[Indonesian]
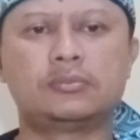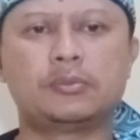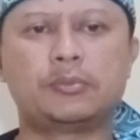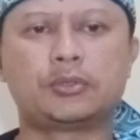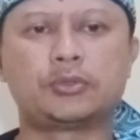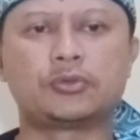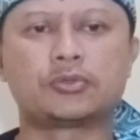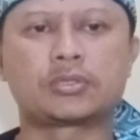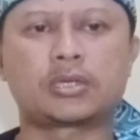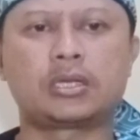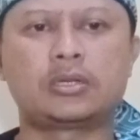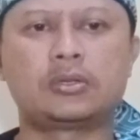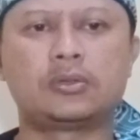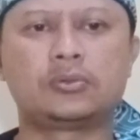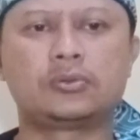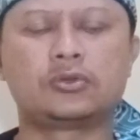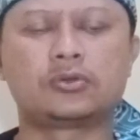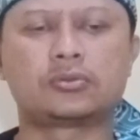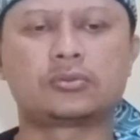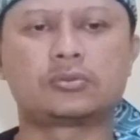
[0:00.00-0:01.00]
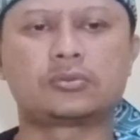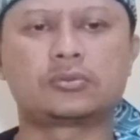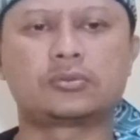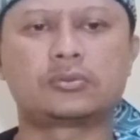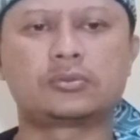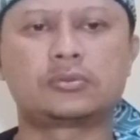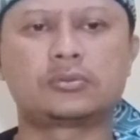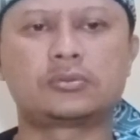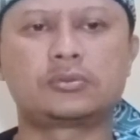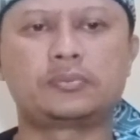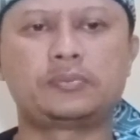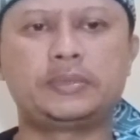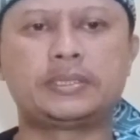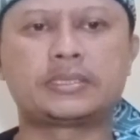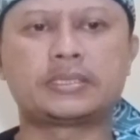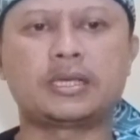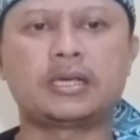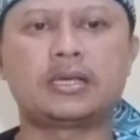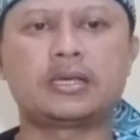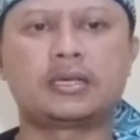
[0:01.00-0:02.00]
memutuskan untuk
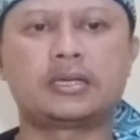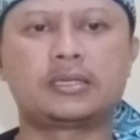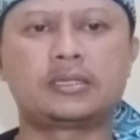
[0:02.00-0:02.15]
pisah